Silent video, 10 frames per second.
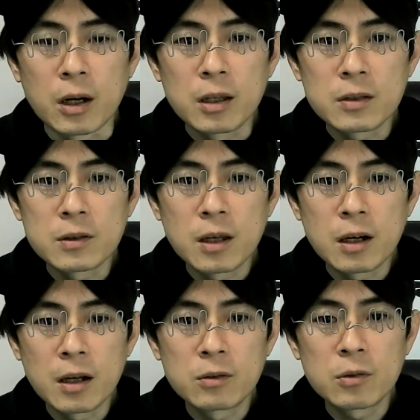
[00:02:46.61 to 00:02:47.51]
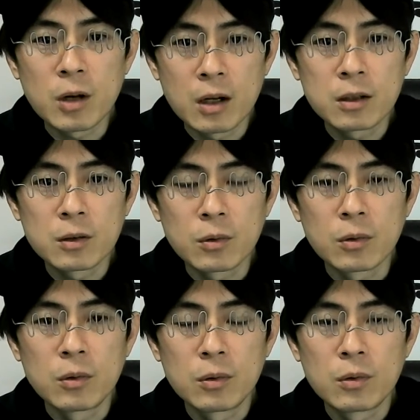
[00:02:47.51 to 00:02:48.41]
片付けられるのかな
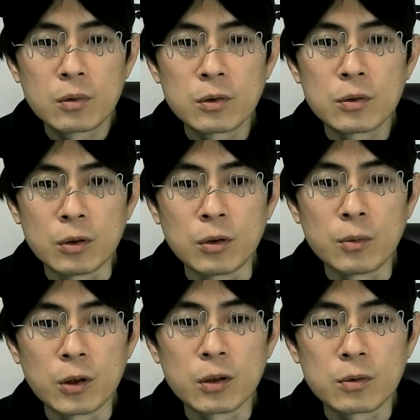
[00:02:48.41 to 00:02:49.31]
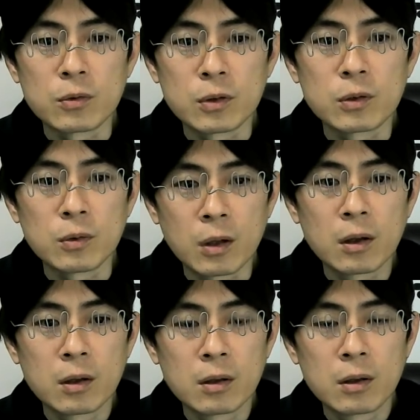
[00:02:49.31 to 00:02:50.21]
という風に思えてくるんですよね。